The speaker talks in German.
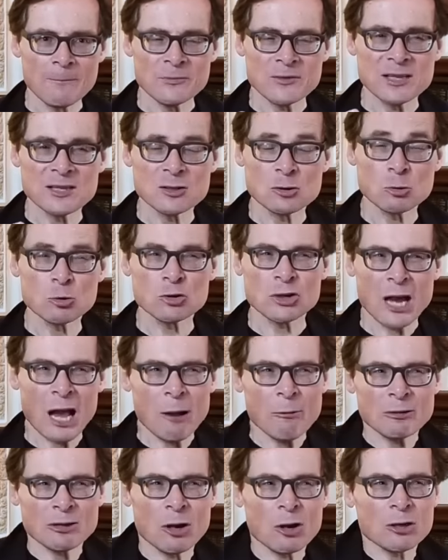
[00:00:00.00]
die
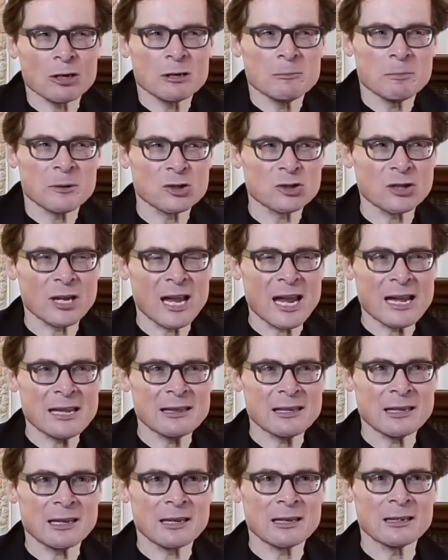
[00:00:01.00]
Zuschauer darin
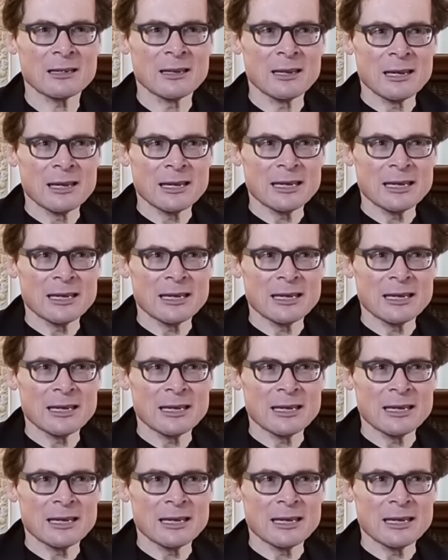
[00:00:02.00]
bestätigen,